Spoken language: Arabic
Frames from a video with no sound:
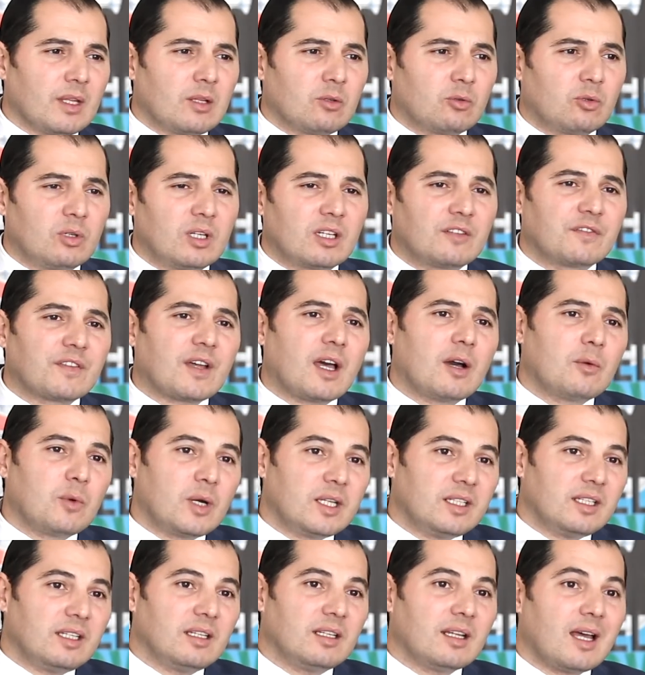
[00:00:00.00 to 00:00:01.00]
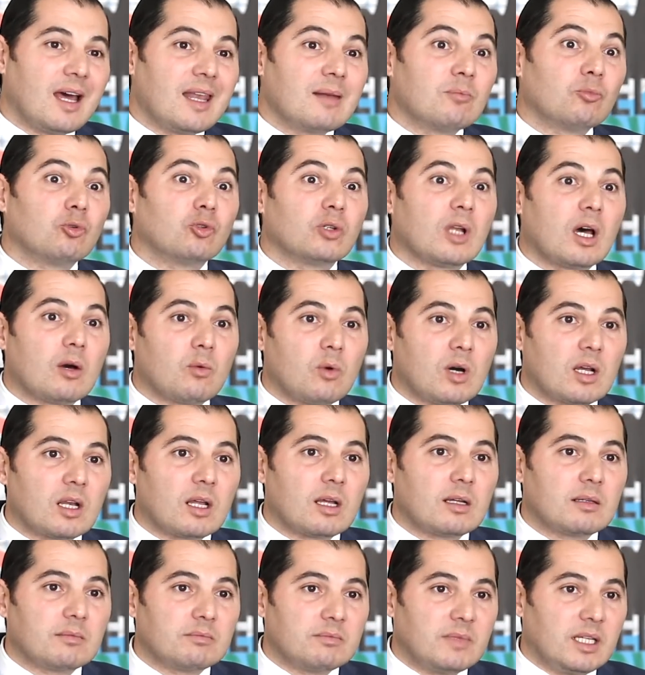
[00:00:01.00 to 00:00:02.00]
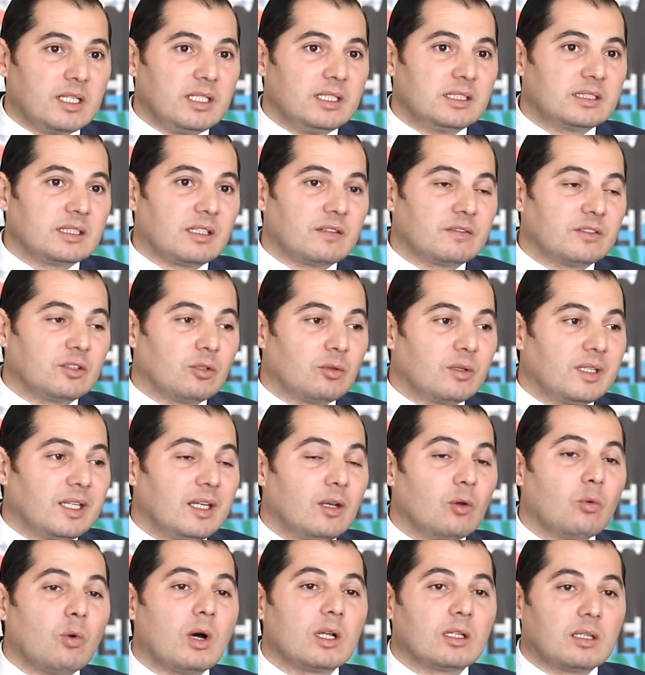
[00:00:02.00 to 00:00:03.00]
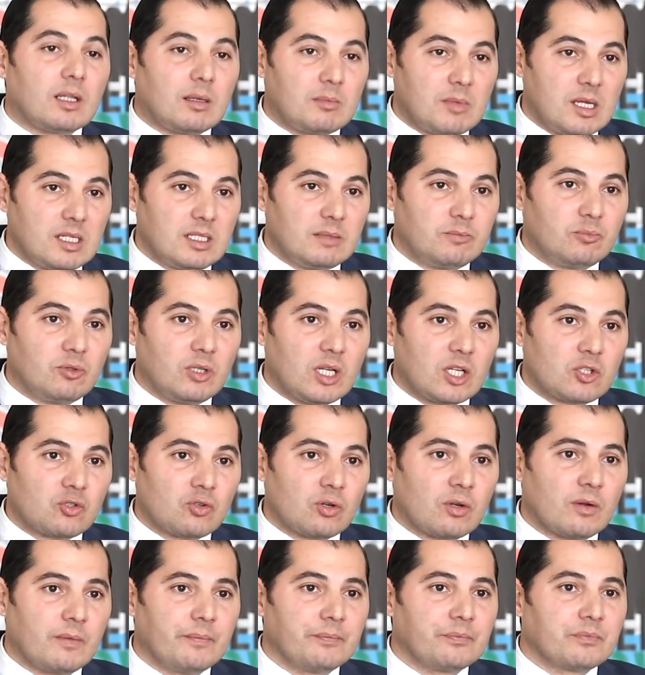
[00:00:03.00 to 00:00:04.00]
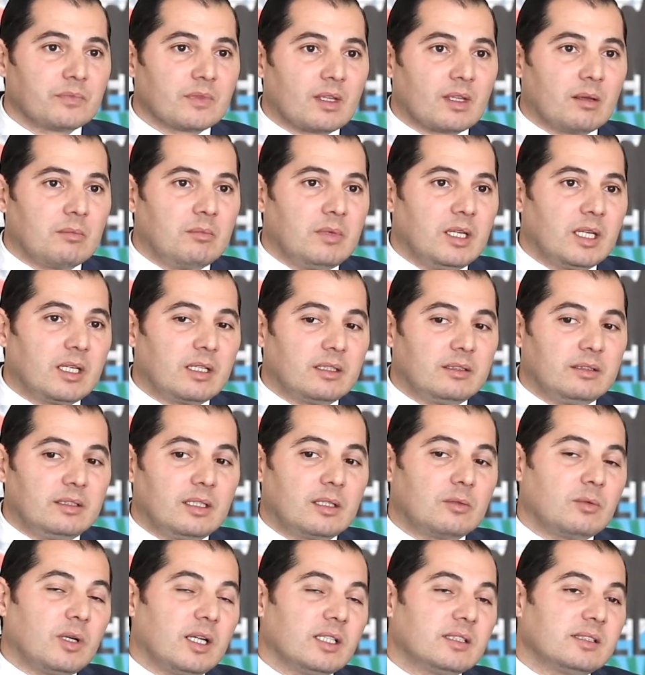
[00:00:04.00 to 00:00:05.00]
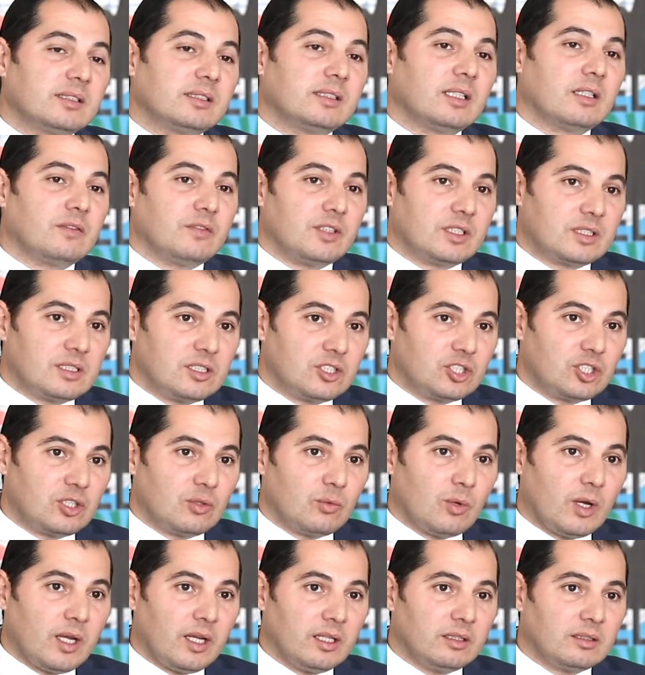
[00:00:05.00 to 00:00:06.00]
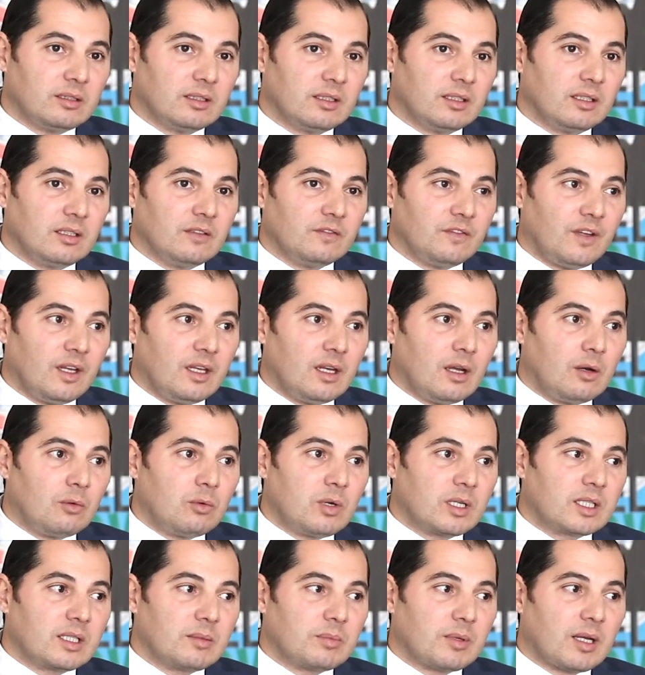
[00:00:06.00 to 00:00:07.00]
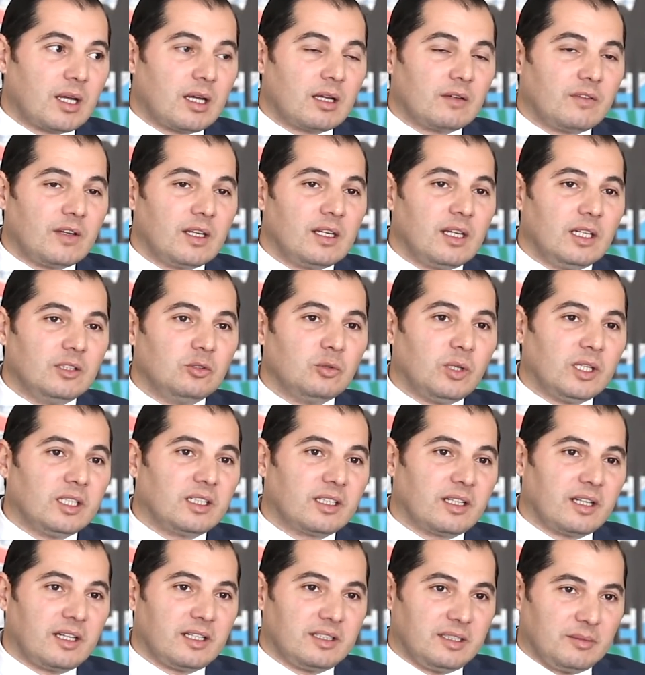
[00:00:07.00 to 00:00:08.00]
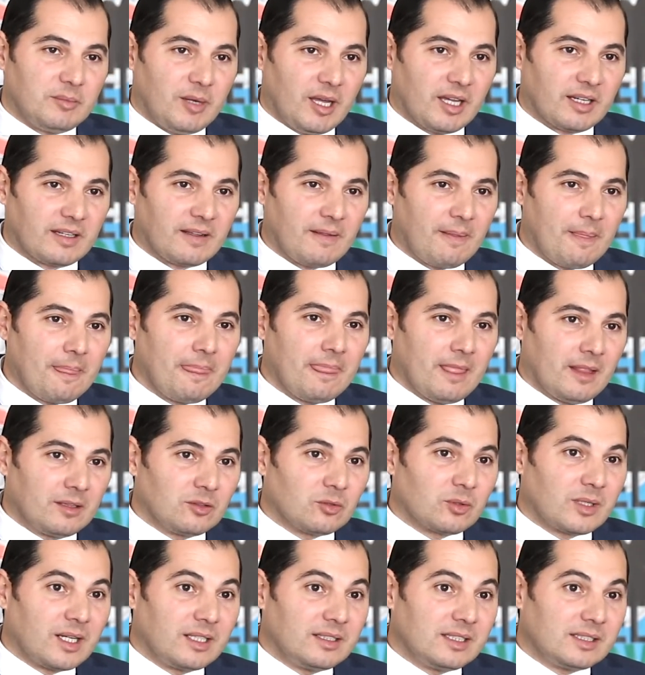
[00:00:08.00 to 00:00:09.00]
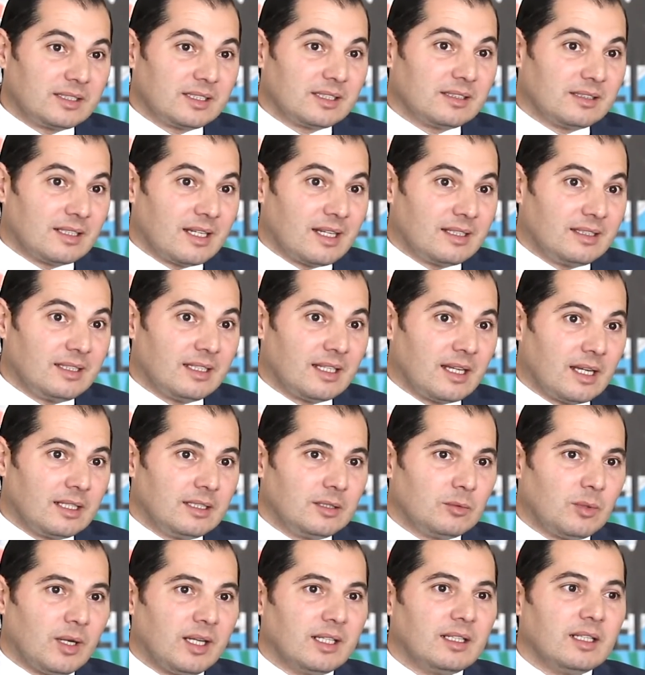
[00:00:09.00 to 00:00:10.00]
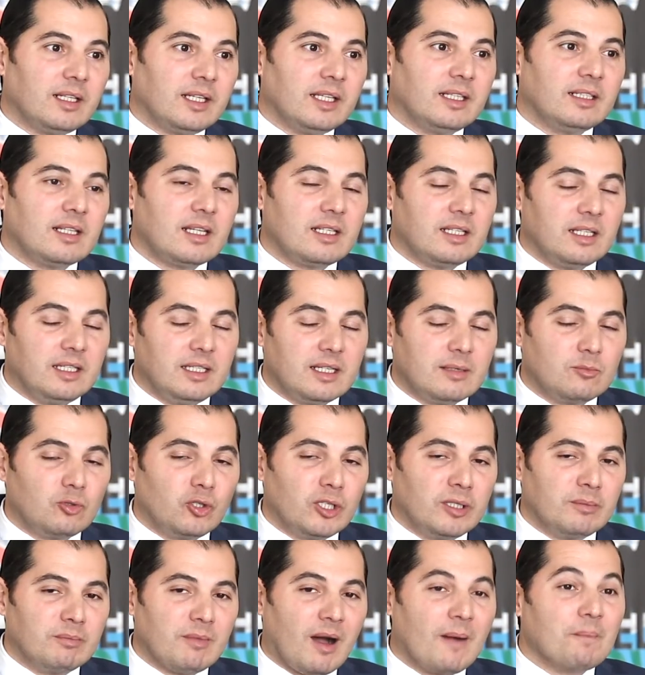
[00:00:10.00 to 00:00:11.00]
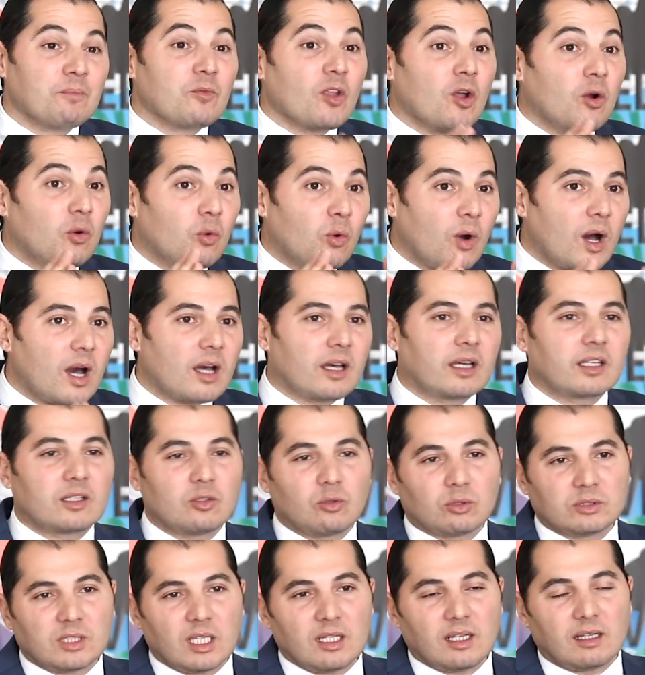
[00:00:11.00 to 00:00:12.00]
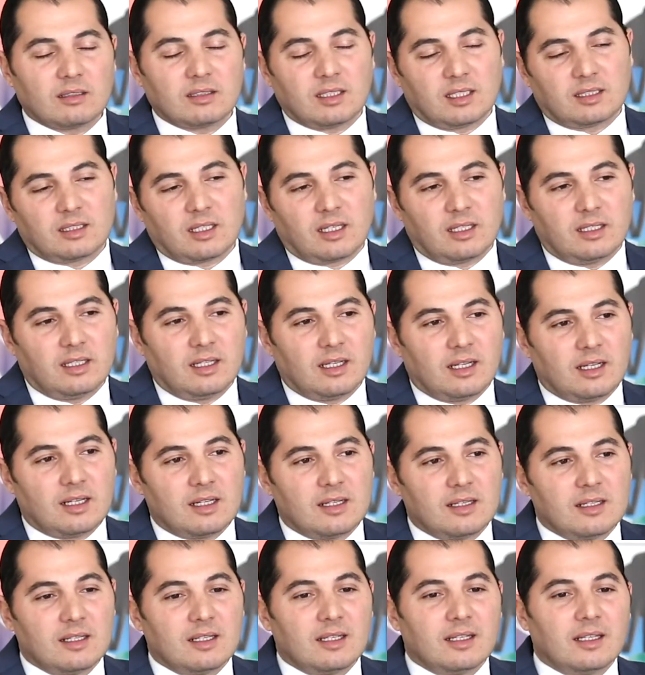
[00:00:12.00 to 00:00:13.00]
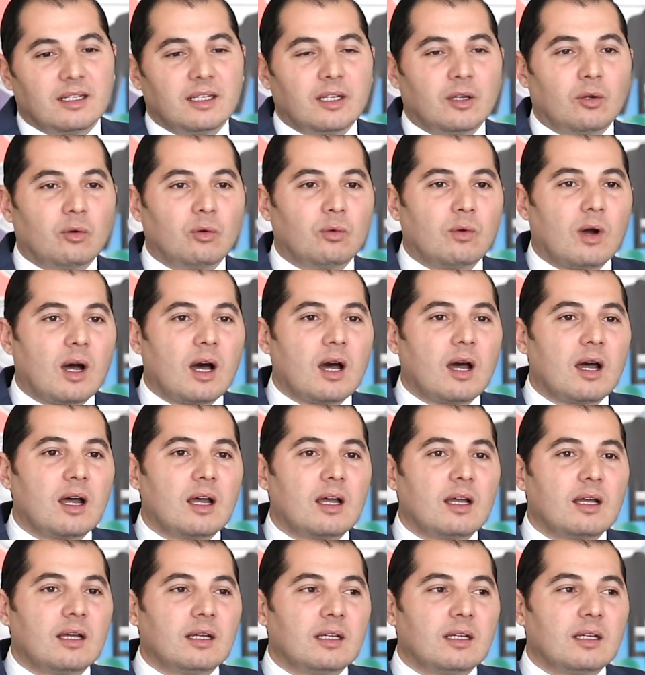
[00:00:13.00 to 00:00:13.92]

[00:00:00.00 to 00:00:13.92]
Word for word: نقول لك في قوانين المناوره يعني حتى دون لي لوا دو لا مانيبيولاسيون ملي كدير واحد السيرفيس لشي واحد بحال هو كيبقى بحال عنده واحد الكريدي معاك دونك هذه هذه هذه واحد الحيله اللي هي مهمه واخر نقطه اللي غادي نهضر عليها اللي هو